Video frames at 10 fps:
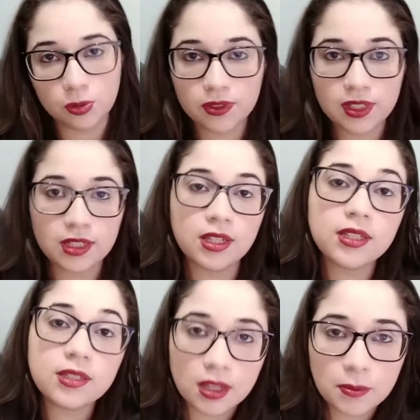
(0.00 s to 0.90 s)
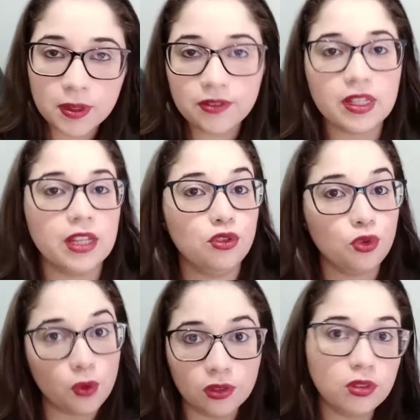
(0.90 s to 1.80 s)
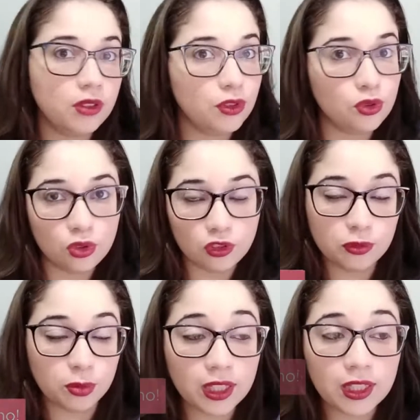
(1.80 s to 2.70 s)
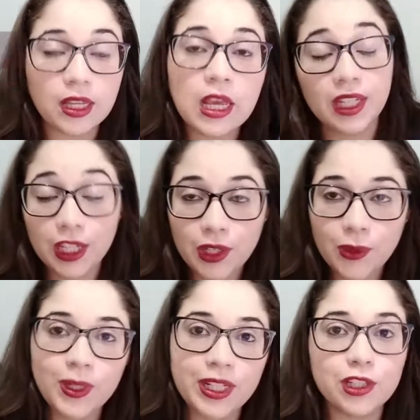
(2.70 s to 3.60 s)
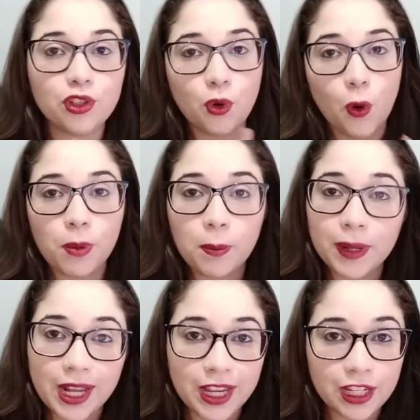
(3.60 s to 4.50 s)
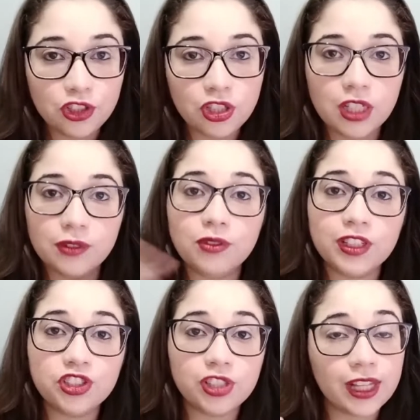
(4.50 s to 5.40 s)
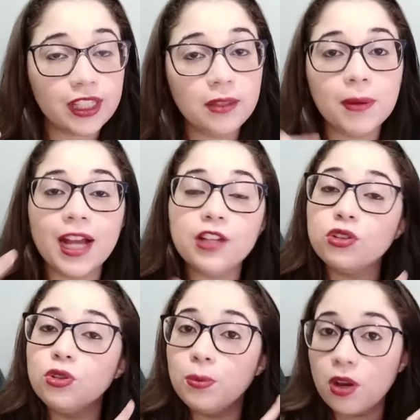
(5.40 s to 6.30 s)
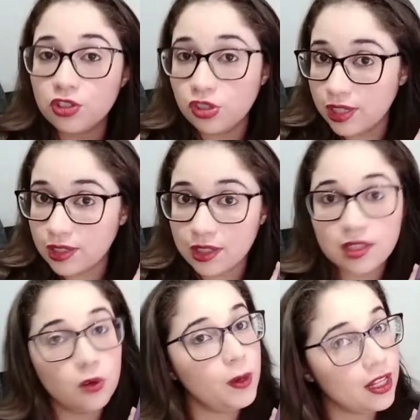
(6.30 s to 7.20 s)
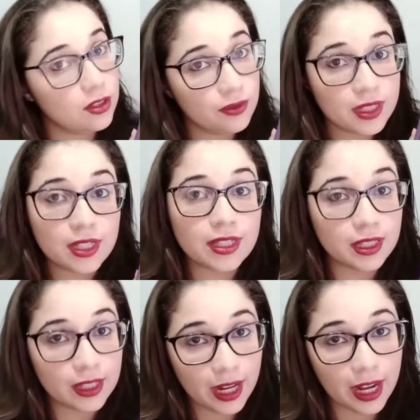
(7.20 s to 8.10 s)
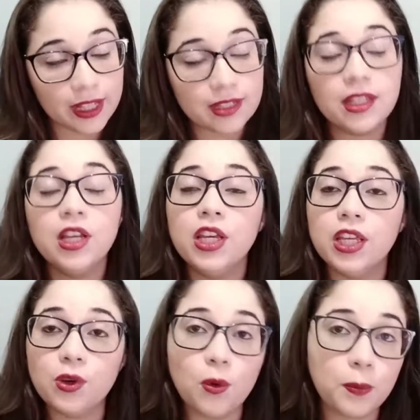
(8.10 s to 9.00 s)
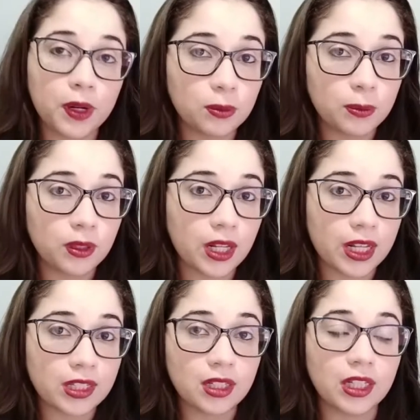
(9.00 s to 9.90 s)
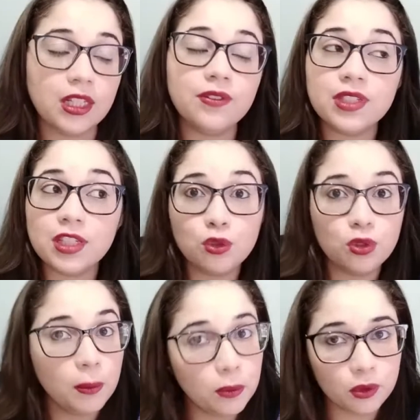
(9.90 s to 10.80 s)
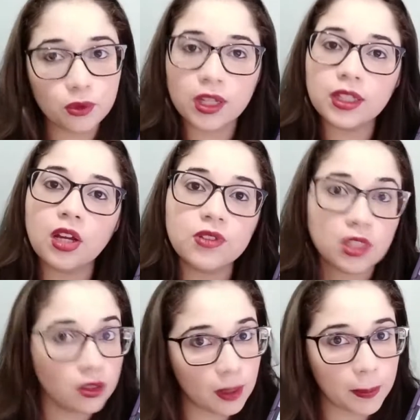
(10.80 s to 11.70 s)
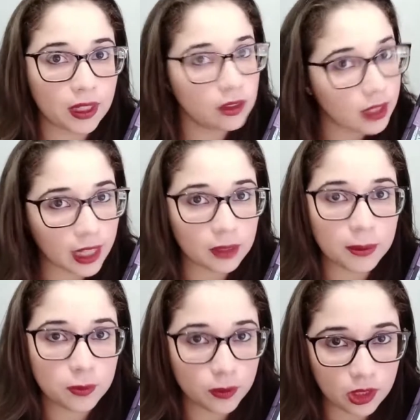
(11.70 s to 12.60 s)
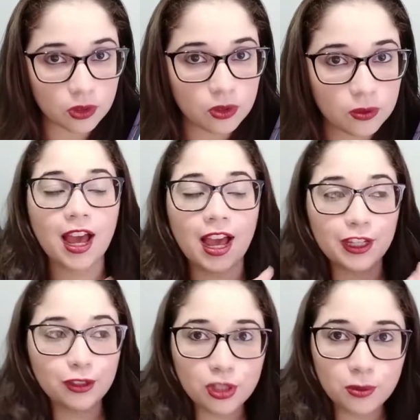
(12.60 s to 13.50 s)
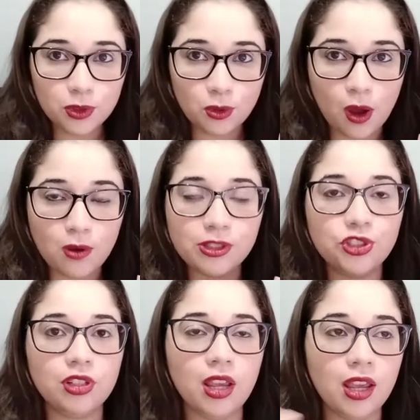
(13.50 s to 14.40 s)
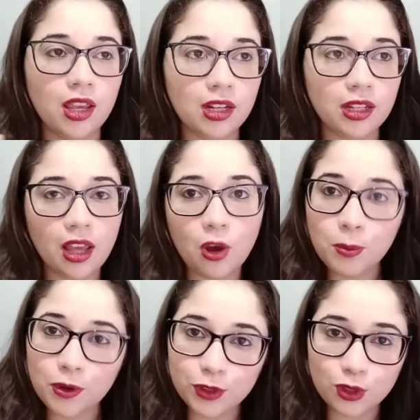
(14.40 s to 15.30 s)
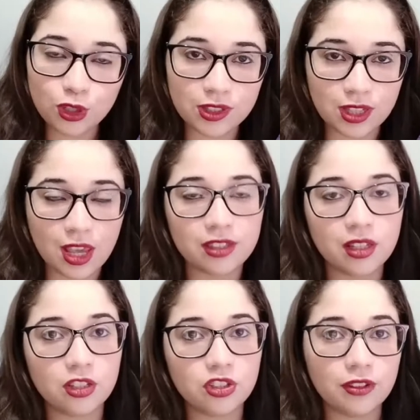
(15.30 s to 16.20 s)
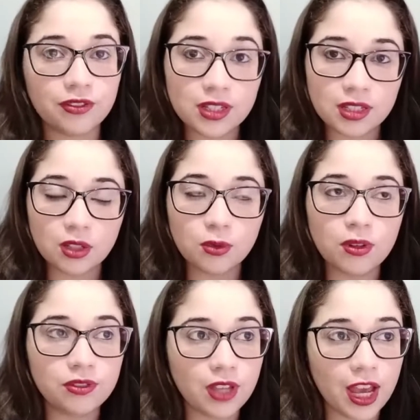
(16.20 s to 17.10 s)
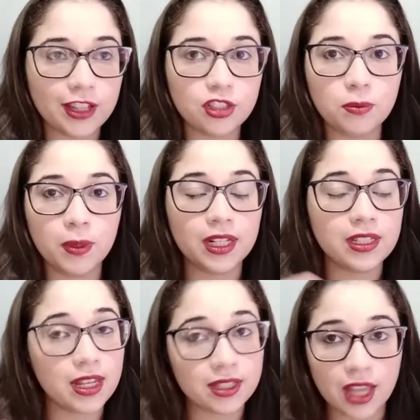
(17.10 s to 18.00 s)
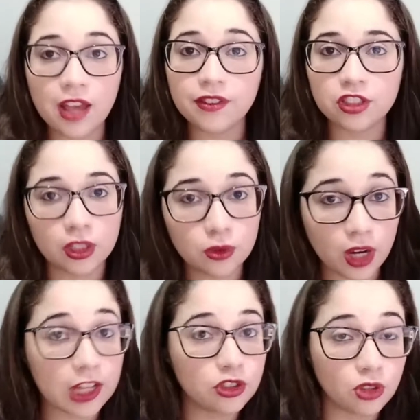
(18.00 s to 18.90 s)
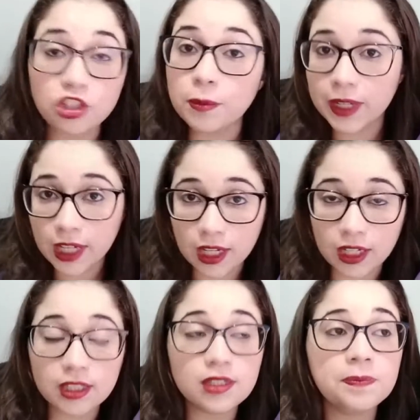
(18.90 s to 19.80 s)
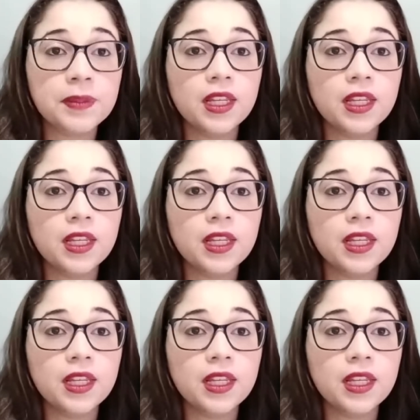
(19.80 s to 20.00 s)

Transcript: para você ser sempre avisado de quando tem vídeo novo por aqui. E o link de compra para este livro vai estar aqui embaixo no box de descrição, caso você se interesse. E comprando por esse link você ajuda muito o canal e você não está pagando nada mais por isso. Aqui nós temos o August, ele é um professor de ciência que está fazendo uma viagem pelas reservas naturais norte-americanas